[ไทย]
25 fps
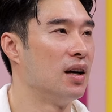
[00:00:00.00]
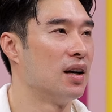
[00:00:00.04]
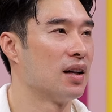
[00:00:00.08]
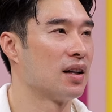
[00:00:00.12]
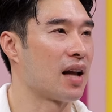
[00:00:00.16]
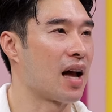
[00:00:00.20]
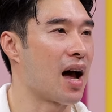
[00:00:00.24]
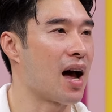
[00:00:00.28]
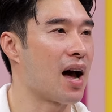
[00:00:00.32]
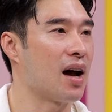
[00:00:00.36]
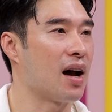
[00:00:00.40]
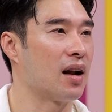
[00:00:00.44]

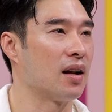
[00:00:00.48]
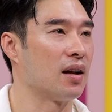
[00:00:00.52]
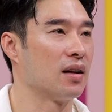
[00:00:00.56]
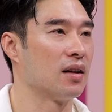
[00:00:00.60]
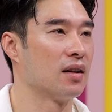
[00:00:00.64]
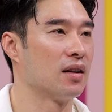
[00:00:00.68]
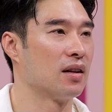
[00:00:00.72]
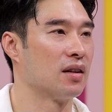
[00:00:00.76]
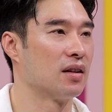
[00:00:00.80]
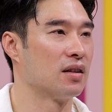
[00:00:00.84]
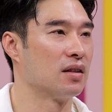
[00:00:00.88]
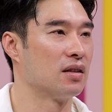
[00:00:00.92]
ถ้า
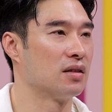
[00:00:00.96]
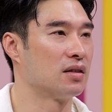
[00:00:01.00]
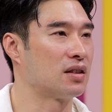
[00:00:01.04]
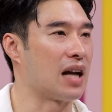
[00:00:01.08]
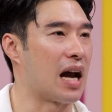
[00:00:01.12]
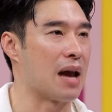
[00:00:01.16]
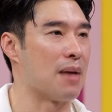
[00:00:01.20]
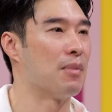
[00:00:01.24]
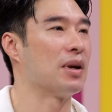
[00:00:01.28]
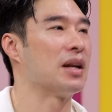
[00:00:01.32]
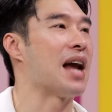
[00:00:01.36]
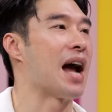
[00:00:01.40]
ใจ
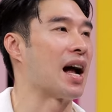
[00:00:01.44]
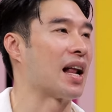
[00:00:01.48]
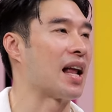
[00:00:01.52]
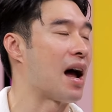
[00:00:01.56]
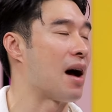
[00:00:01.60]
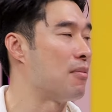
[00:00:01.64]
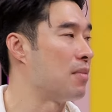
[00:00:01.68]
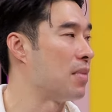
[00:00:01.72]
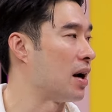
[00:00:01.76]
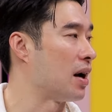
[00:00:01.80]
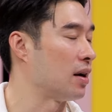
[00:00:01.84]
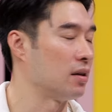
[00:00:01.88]
มันอยาก
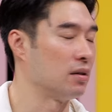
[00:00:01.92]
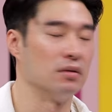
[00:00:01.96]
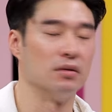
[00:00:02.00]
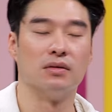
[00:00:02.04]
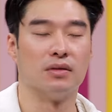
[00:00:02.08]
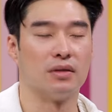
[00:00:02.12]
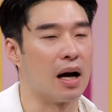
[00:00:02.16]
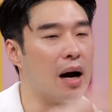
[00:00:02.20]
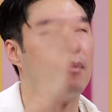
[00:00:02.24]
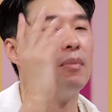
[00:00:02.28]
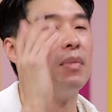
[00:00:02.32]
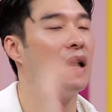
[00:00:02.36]
ทำอ่ะ
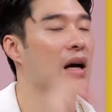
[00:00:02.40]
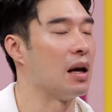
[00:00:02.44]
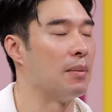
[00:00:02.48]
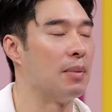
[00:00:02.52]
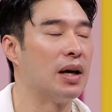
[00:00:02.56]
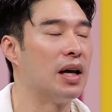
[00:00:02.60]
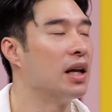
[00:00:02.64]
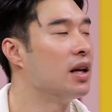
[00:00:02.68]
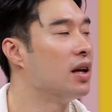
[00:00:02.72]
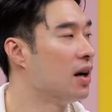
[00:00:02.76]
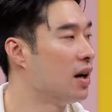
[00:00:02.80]
ทำเลยอย่าไปคิดเย